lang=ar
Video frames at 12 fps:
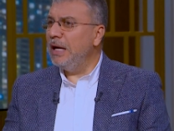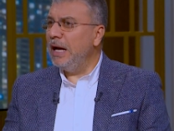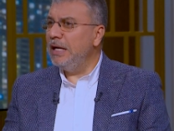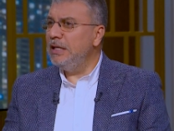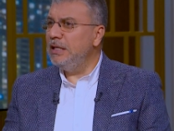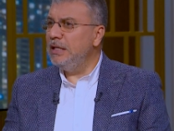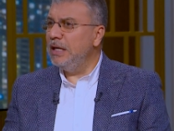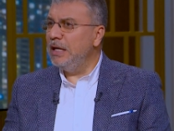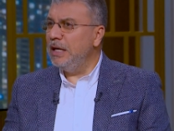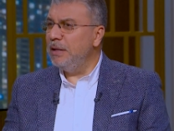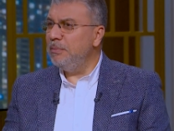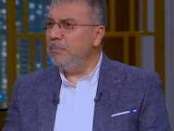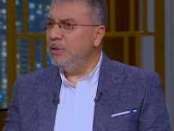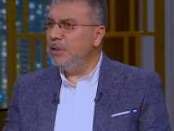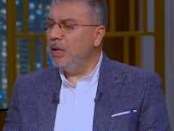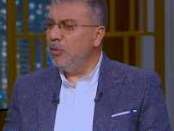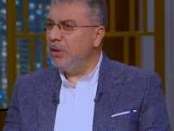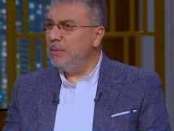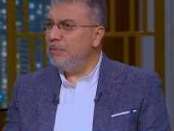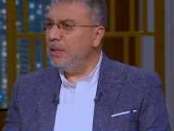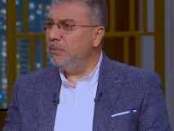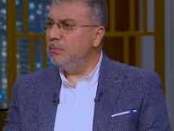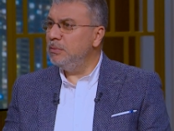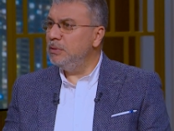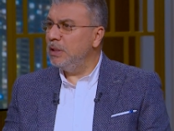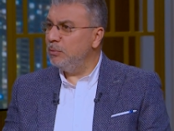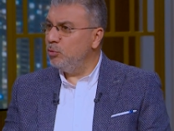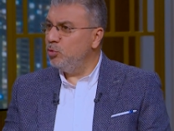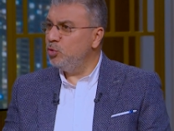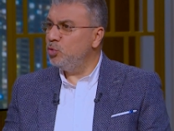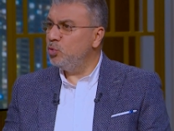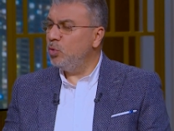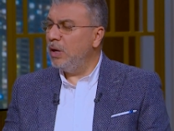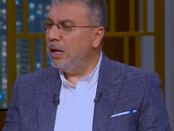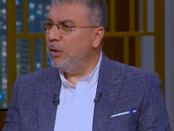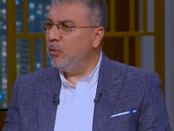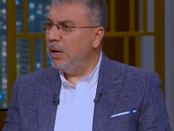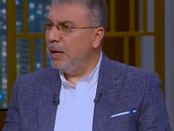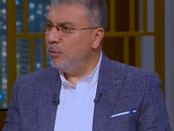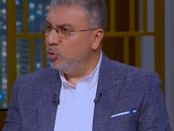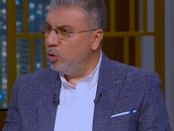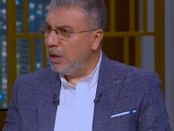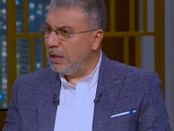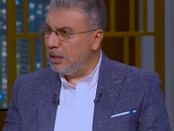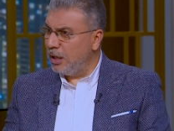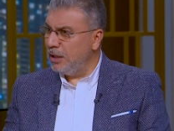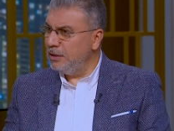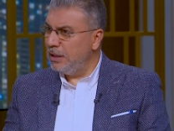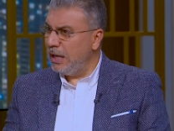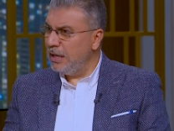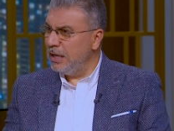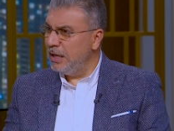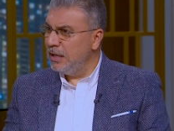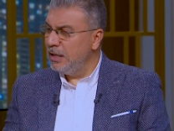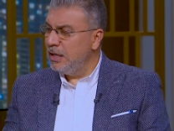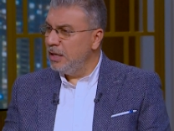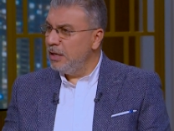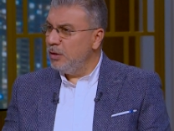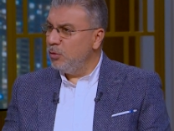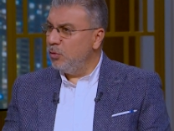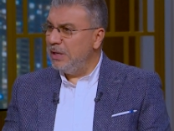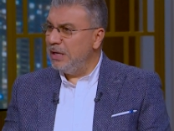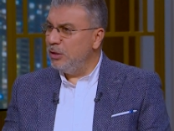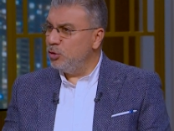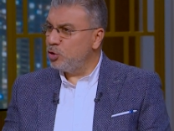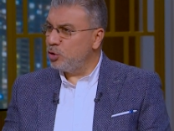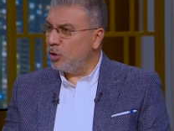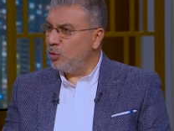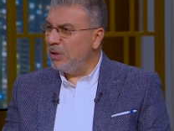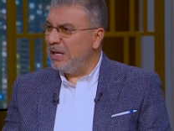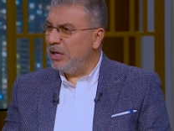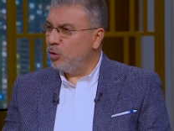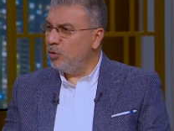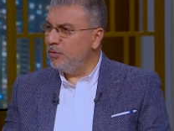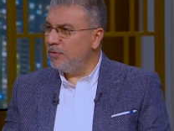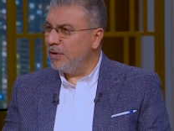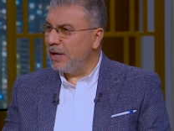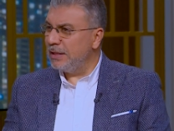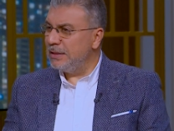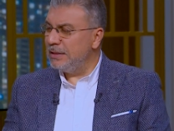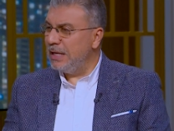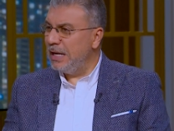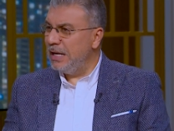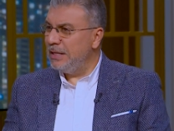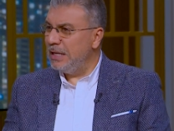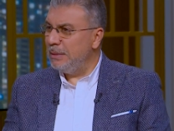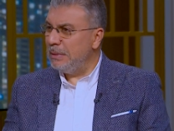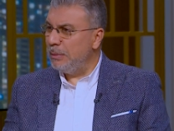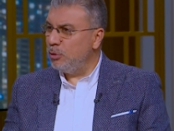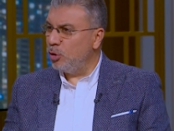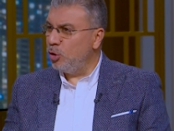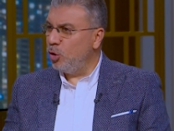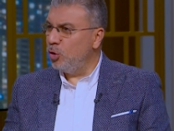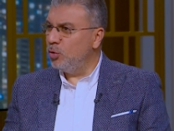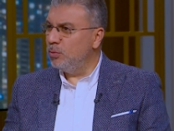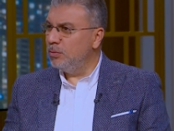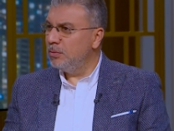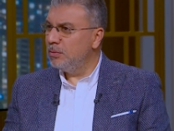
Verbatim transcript: أي ابن أو ابنة تموت وأبوها على قيد الحياة آه. ولا يشتق ولا يكون فقط الذي لم يبلغ الحلم